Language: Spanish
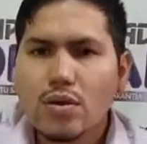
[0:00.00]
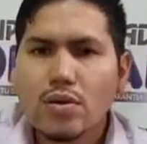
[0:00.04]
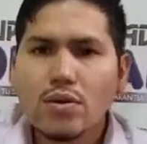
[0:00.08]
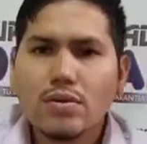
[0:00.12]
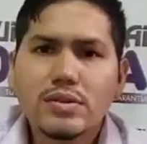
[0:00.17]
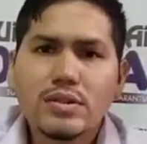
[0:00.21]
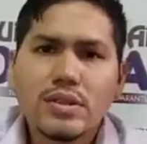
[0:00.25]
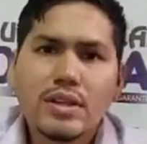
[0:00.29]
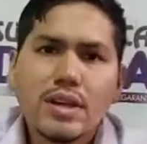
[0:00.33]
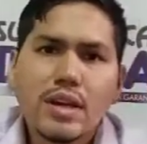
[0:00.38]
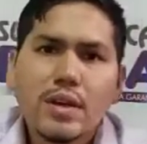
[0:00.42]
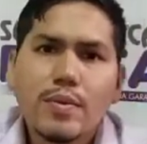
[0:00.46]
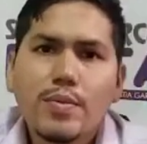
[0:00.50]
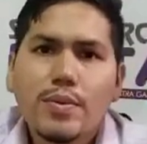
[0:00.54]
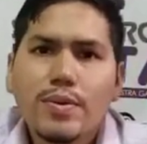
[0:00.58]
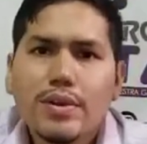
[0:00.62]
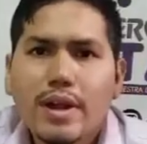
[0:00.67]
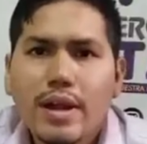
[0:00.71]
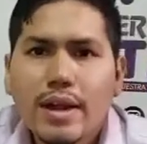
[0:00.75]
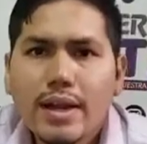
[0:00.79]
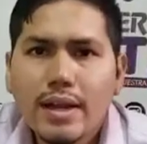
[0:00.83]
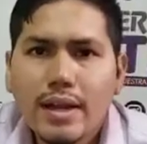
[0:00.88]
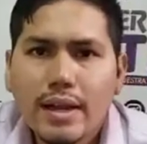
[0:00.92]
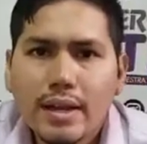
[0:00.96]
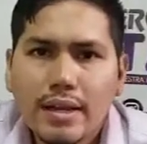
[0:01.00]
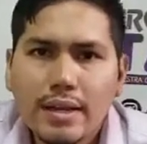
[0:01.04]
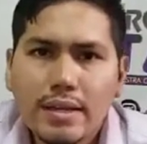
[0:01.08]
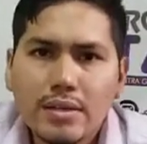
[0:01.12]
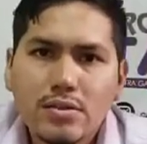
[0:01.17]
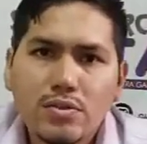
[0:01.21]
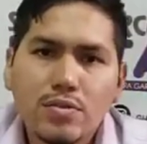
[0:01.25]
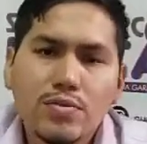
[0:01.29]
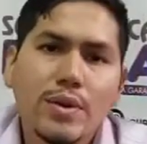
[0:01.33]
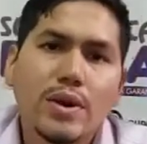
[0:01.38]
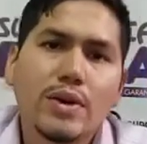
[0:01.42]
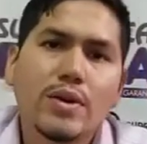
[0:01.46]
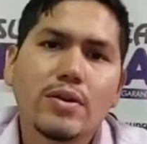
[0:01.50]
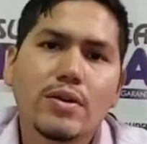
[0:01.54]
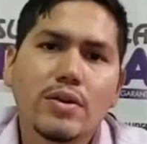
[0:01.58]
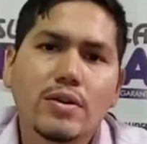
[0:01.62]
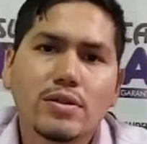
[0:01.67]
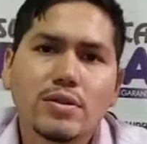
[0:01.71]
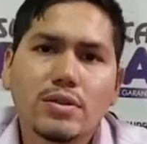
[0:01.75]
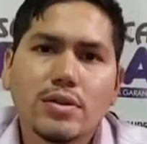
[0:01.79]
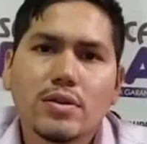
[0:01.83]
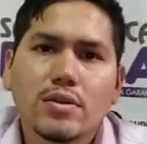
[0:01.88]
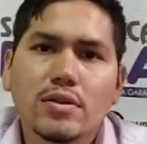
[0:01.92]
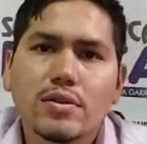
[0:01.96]
Ustedes podrán elegir su mejor
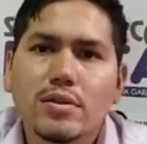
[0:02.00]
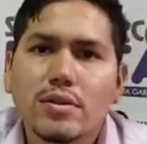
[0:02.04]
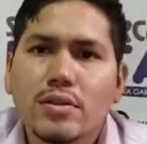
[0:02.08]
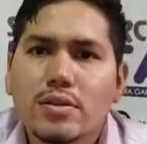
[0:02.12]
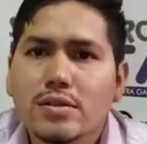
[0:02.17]
opción.